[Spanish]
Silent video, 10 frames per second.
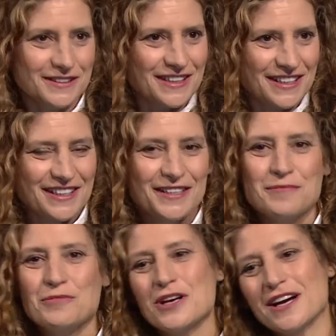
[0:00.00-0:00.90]
veces,
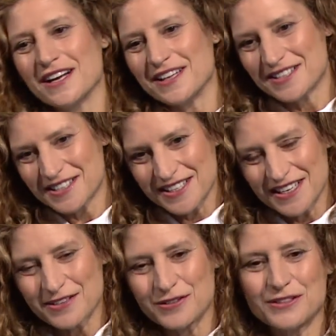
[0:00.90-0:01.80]
no muy
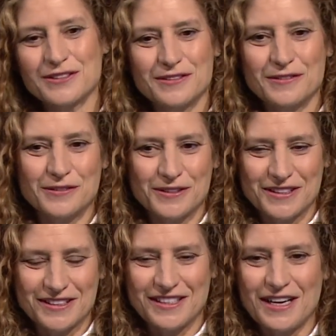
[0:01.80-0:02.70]
agradecida con,
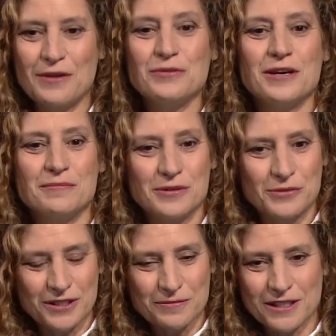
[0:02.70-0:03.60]
Claudia, mi
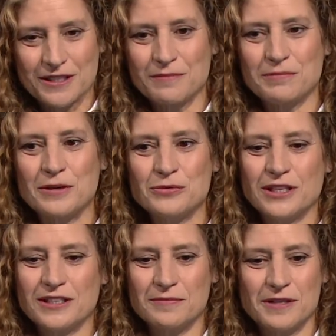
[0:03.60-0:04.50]
última
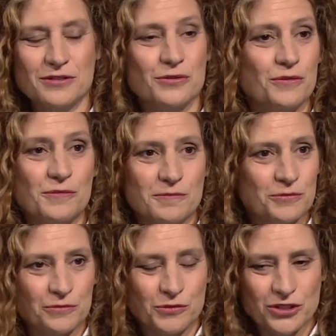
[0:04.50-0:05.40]
terapeuta, que me ayudó
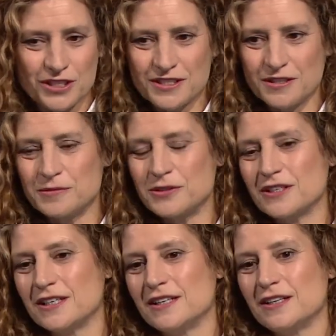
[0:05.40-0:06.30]
muchísimo.
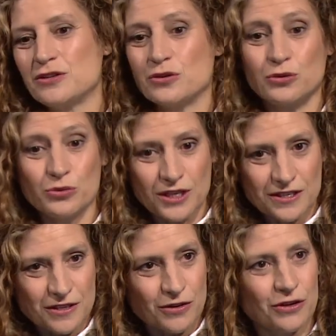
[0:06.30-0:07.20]
Yo estudié
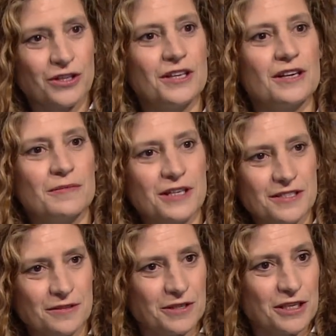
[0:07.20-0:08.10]
psicología, me
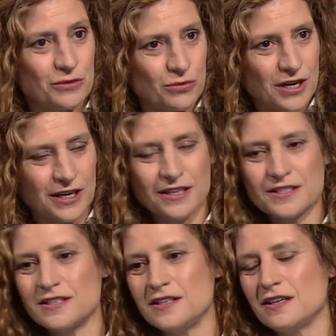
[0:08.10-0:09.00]
recibí, nunca
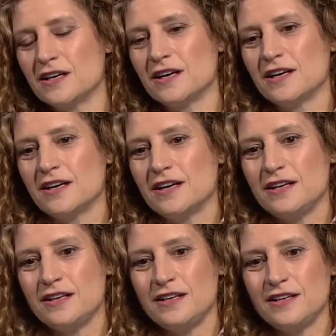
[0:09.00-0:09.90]
ejercí.
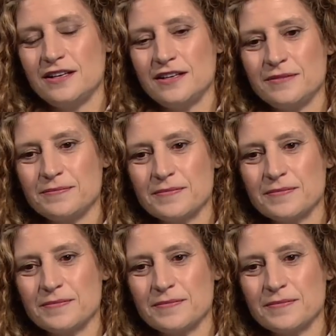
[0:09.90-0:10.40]
Y,